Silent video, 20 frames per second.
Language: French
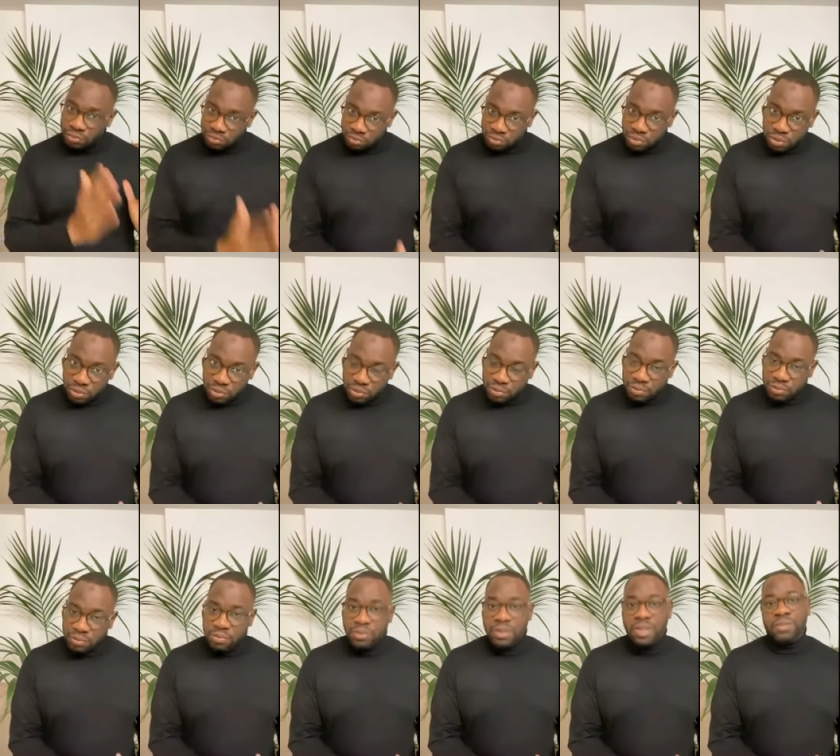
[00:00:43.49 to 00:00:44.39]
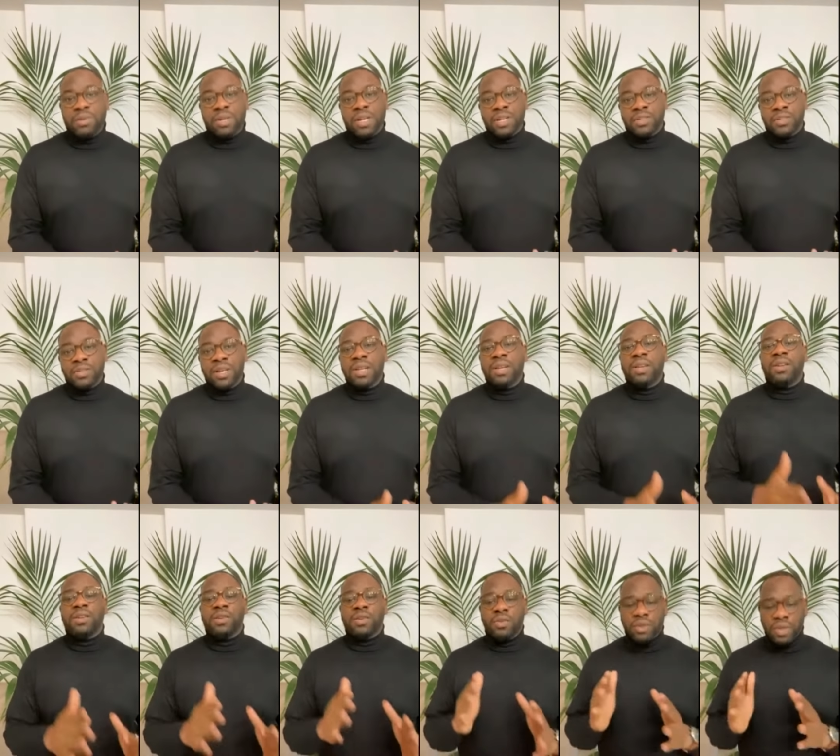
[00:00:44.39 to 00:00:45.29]
tant au niveau
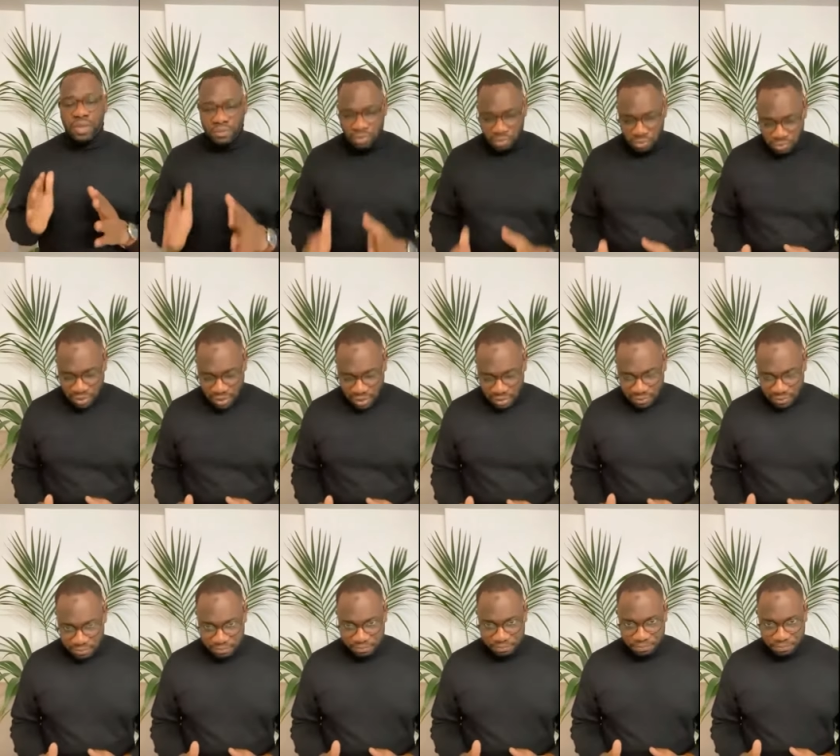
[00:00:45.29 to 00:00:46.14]
national qu'au niveau local.